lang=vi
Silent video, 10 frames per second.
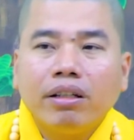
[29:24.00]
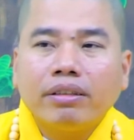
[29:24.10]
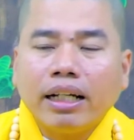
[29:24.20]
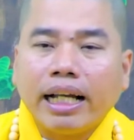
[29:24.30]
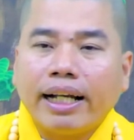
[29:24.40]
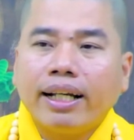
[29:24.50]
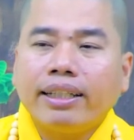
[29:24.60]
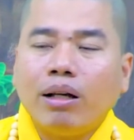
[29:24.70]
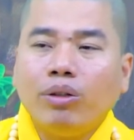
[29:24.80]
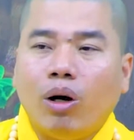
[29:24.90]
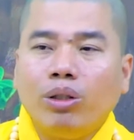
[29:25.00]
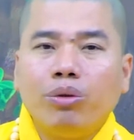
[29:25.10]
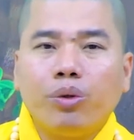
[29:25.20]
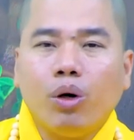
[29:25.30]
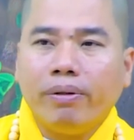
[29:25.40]
Nên tất cả các cháu nhỏ
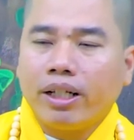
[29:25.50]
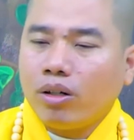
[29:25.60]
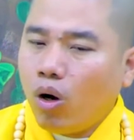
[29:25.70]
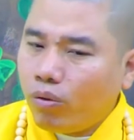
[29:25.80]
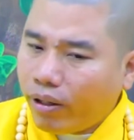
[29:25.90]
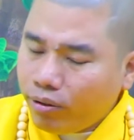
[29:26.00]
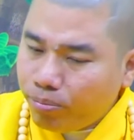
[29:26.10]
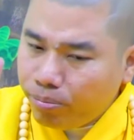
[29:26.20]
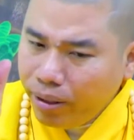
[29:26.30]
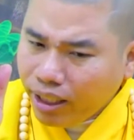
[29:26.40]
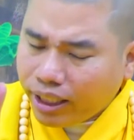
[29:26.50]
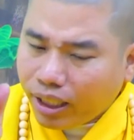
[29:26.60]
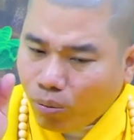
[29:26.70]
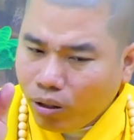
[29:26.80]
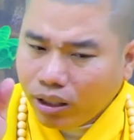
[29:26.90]
vô chùa mình, các con phải biết
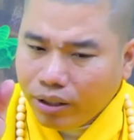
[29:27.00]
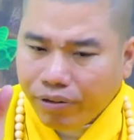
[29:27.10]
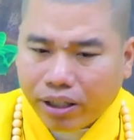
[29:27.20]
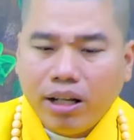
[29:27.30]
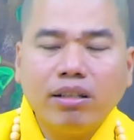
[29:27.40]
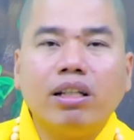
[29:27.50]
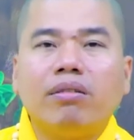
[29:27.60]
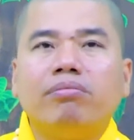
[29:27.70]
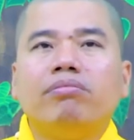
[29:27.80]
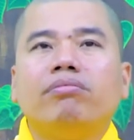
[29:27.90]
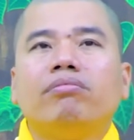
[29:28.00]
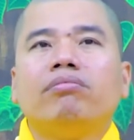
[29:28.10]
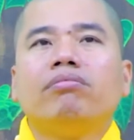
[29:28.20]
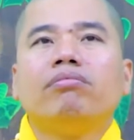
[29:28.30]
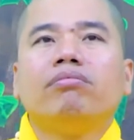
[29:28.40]
cái công đức niệm Phật lớn vậy lắm.
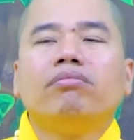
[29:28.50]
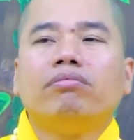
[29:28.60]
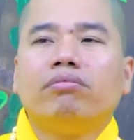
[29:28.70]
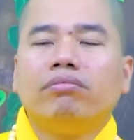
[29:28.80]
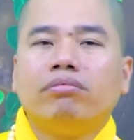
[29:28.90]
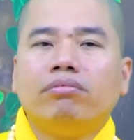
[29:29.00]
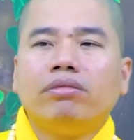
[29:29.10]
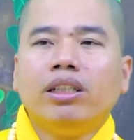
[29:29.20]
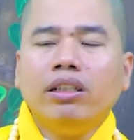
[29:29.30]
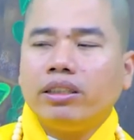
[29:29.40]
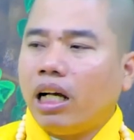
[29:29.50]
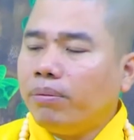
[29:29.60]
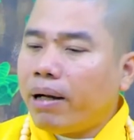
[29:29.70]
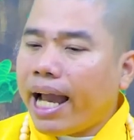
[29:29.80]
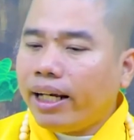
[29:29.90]
Đứa
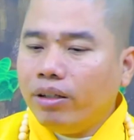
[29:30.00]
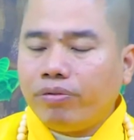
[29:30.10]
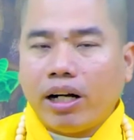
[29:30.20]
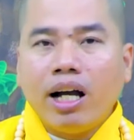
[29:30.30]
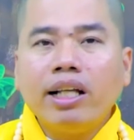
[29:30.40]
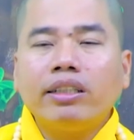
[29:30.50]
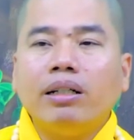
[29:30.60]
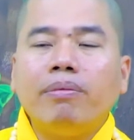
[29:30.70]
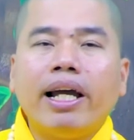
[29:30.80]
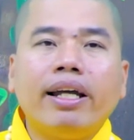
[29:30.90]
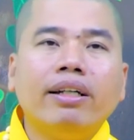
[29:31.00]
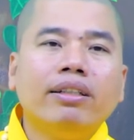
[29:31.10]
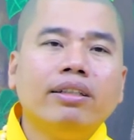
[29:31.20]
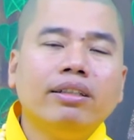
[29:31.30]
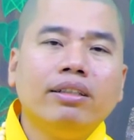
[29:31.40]
sợ ma niệm Phật hết sợ ma.
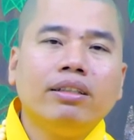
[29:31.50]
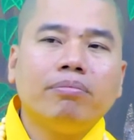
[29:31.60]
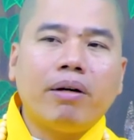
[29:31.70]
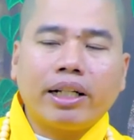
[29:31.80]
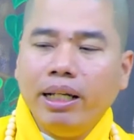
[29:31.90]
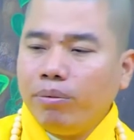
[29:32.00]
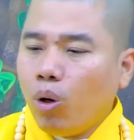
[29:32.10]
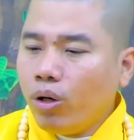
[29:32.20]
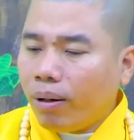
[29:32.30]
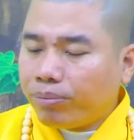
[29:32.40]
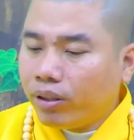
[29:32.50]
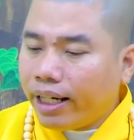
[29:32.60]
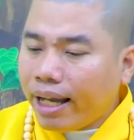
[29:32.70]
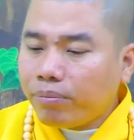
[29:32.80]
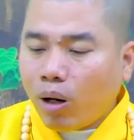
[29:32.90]
Bằng đêm ngủ gặp
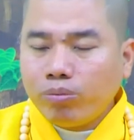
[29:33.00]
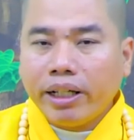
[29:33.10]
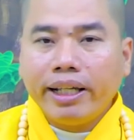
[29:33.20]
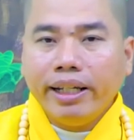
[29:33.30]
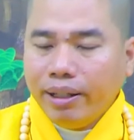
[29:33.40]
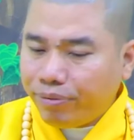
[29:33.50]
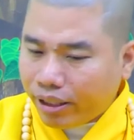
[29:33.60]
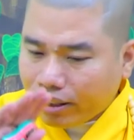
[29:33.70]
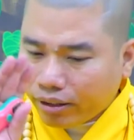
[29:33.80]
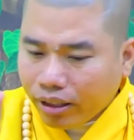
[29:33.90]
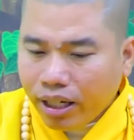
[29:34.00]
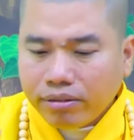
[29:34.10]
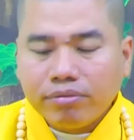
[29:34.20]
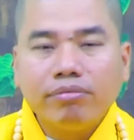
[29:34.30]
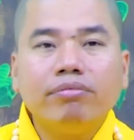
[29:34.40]
thường ác mộng này kia niệm Phật từ từ hết.